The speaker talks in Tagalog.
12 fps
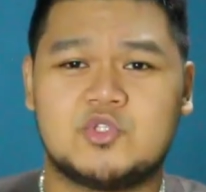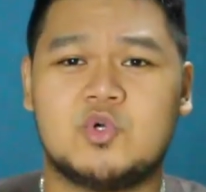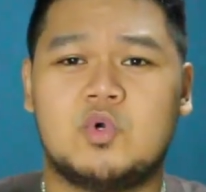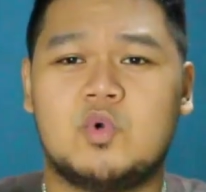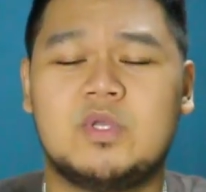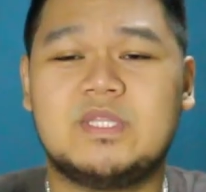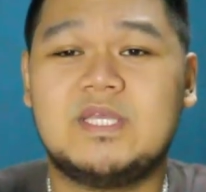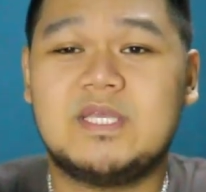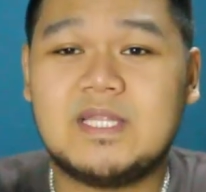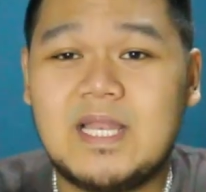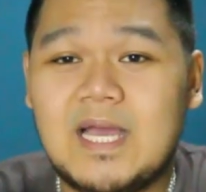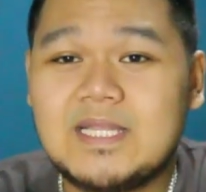So, hindi
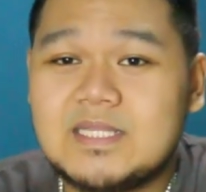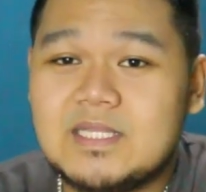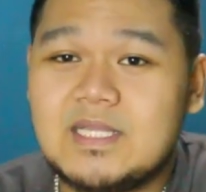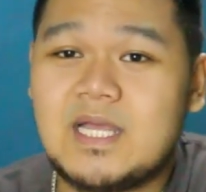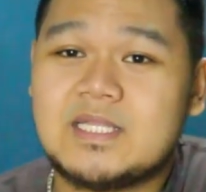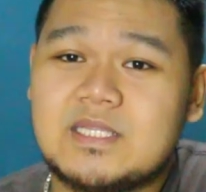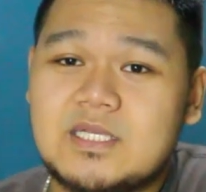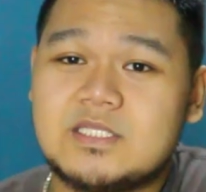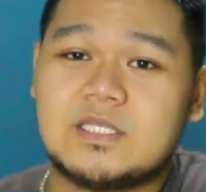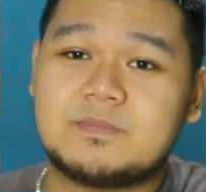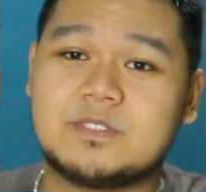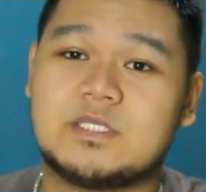yan lahat, lahat ng
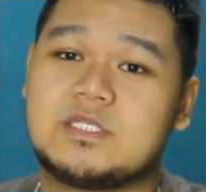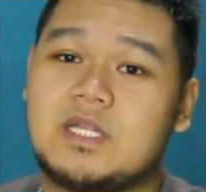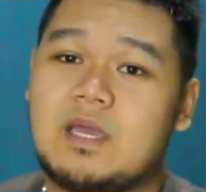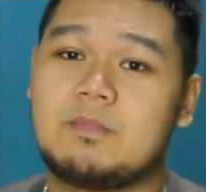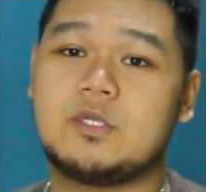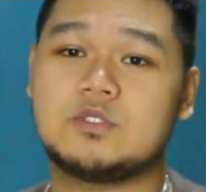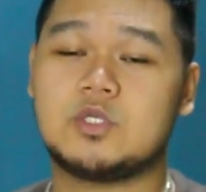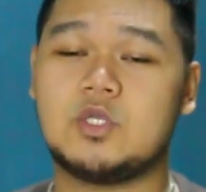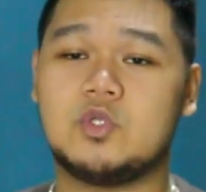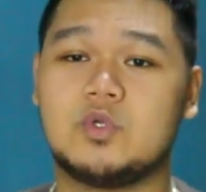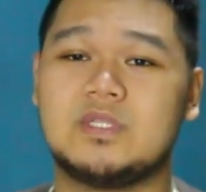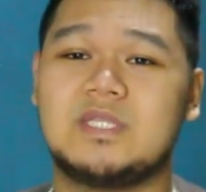tips na sinabi ko sa
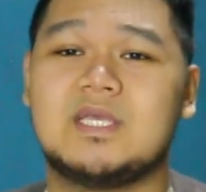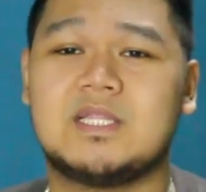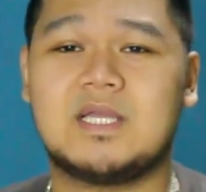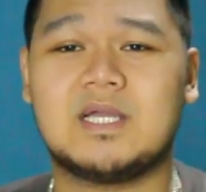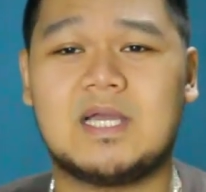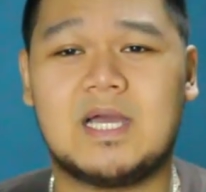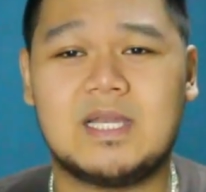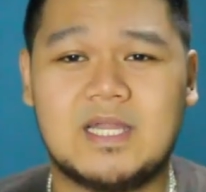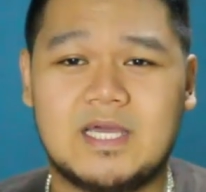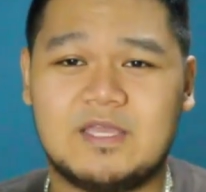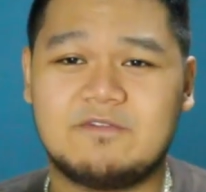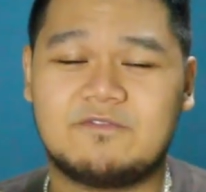inyo, hindi yan
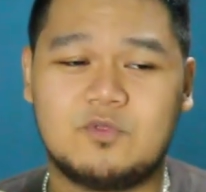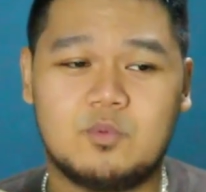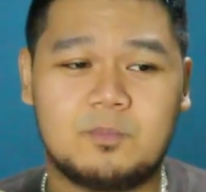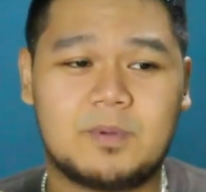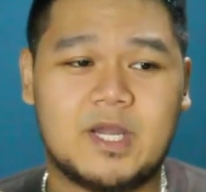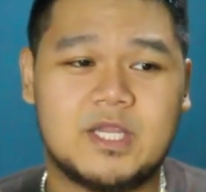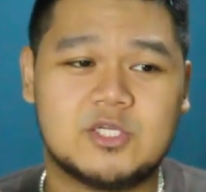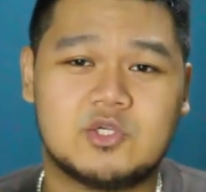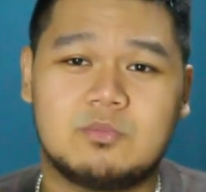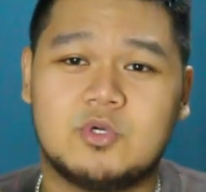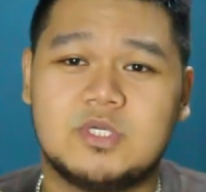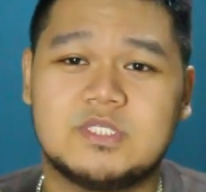gagana if yung presyo
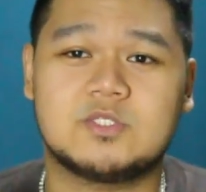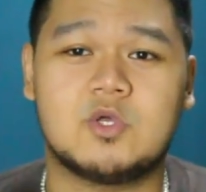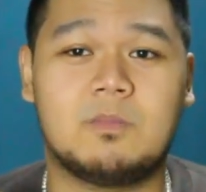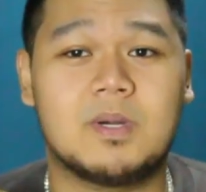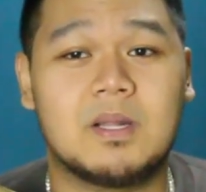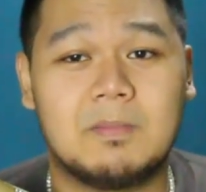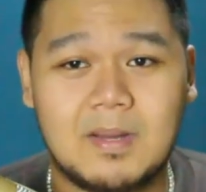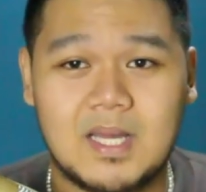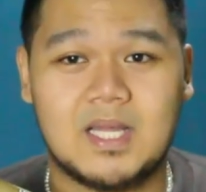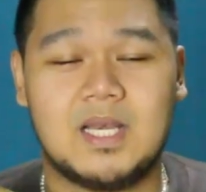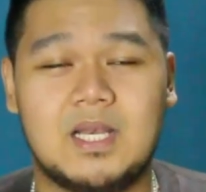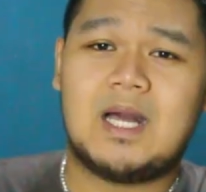mo is sobrang
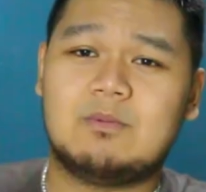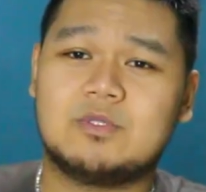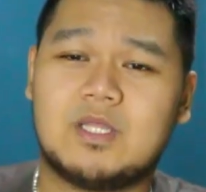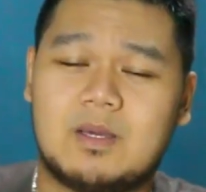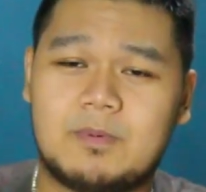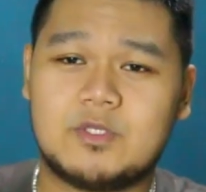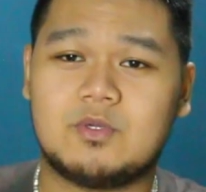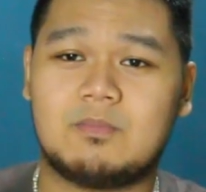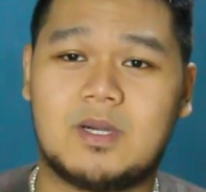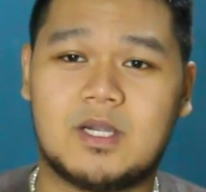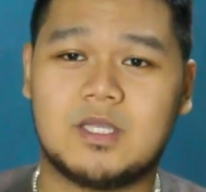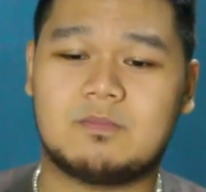mahal. Alam mo, dapat yung
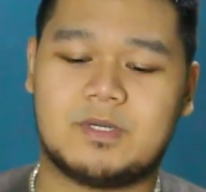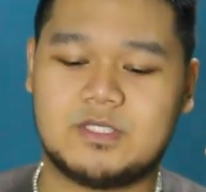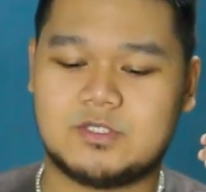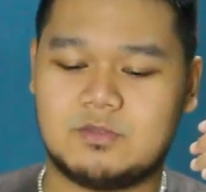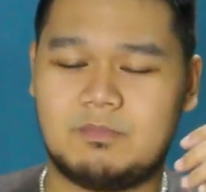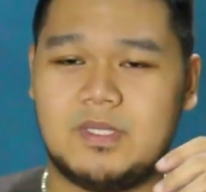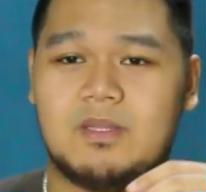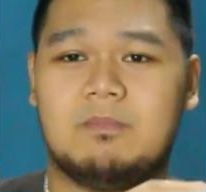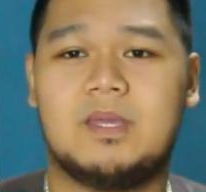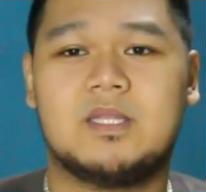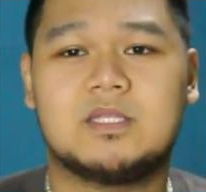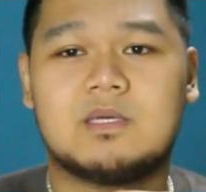market price ng
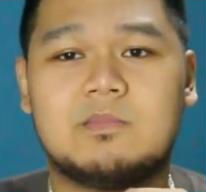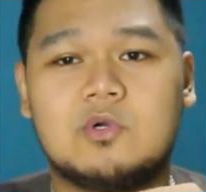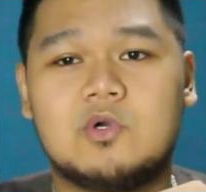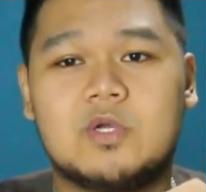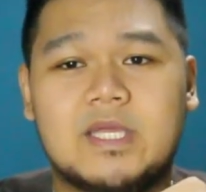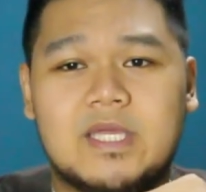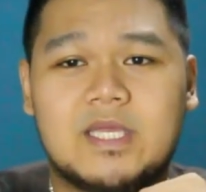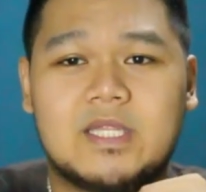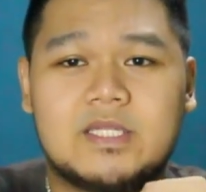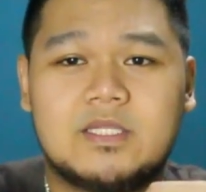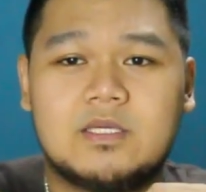binebenta mo and